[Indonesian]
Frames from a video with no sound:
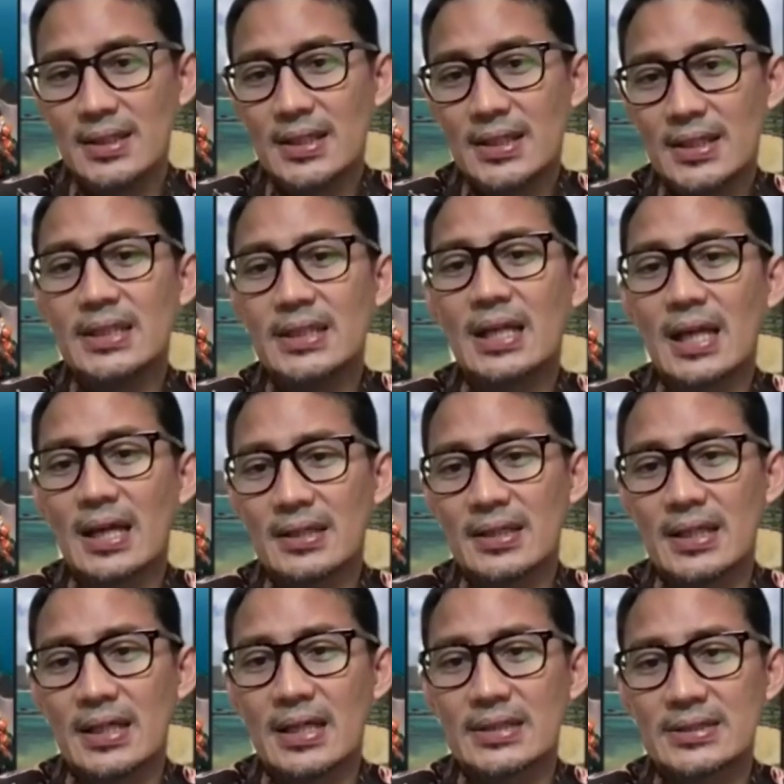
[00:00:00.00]
Inilah
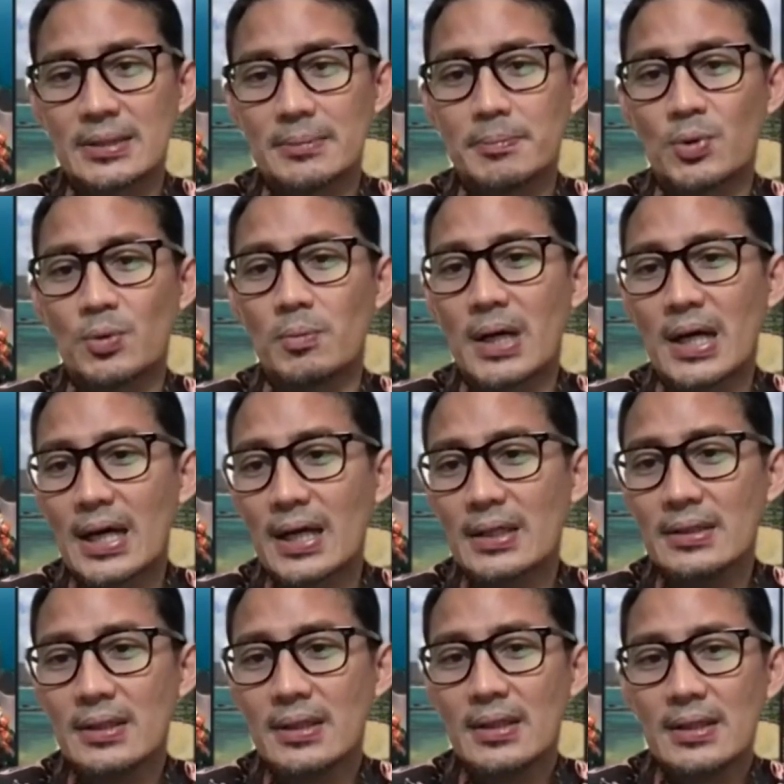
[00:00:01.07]
generasi perubahan
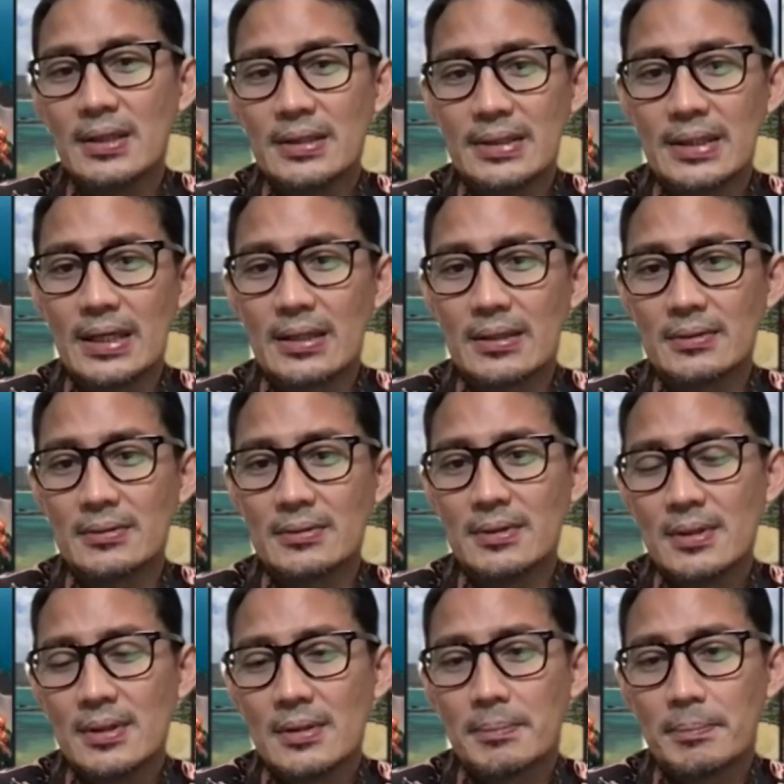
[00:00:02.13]
yang
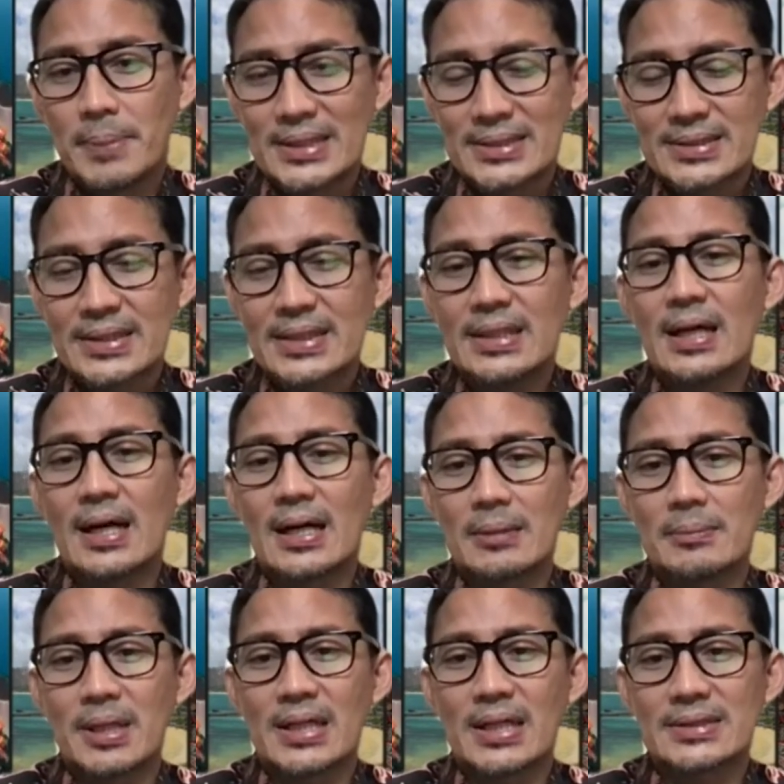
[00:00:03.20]
pasti akan
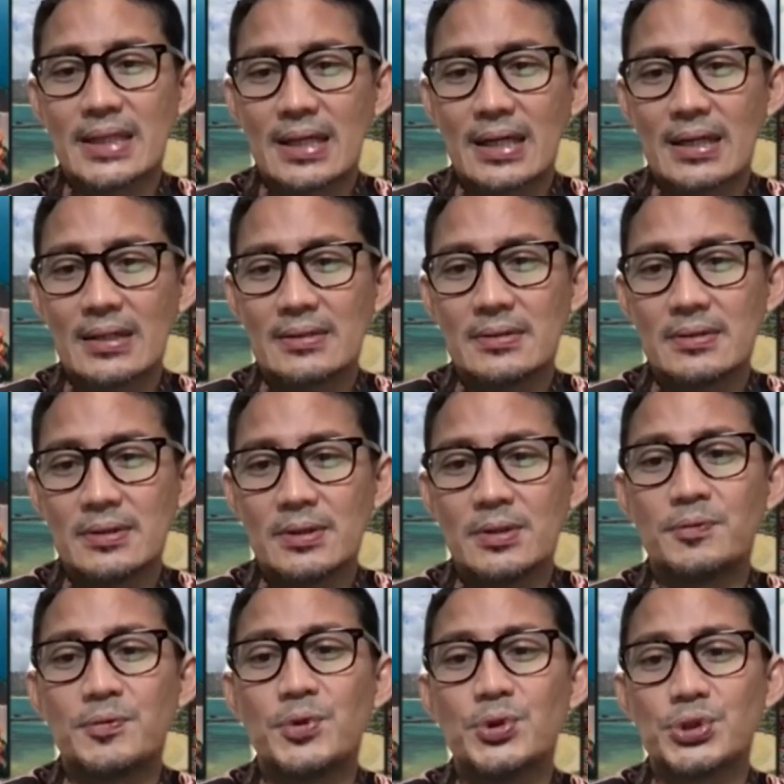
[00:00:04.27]
merasakan the
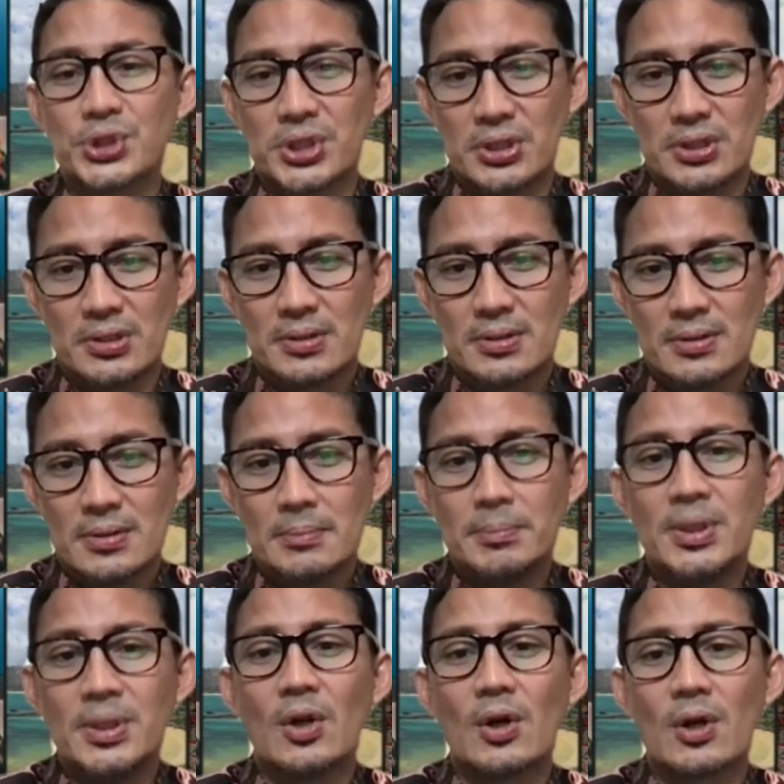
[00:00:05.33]
future
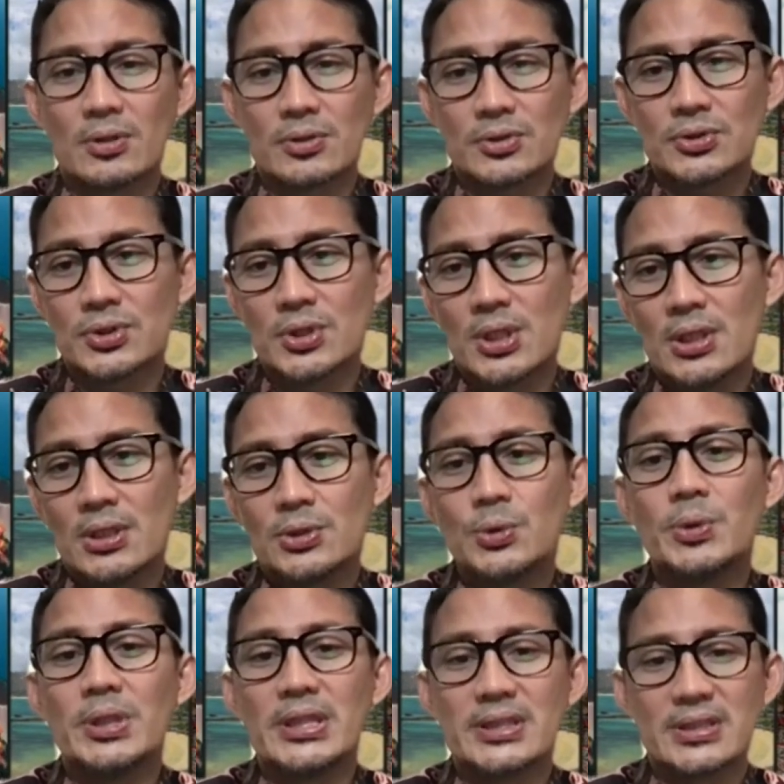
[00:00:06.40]
belongs to
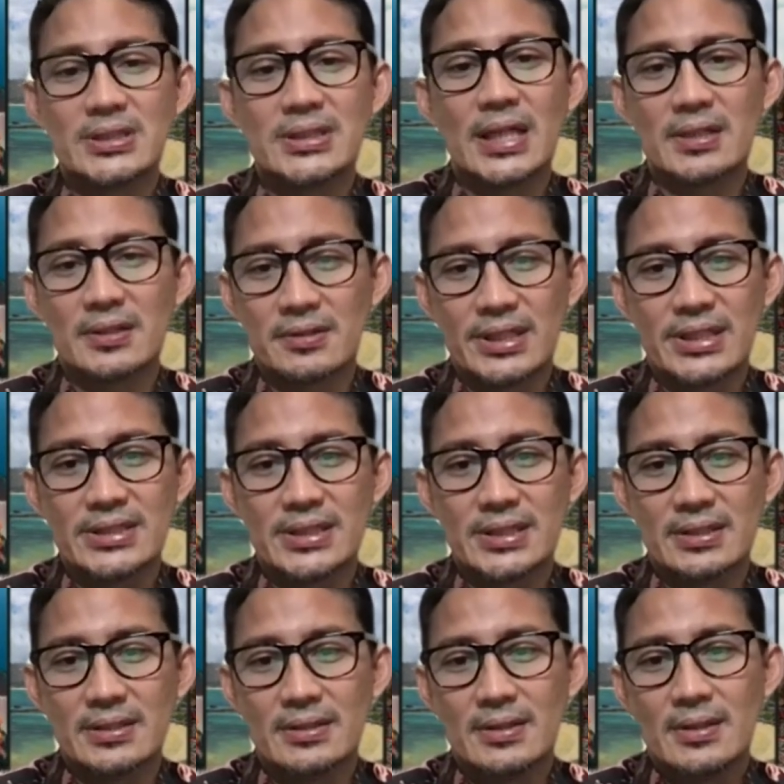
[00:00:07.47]
this generation.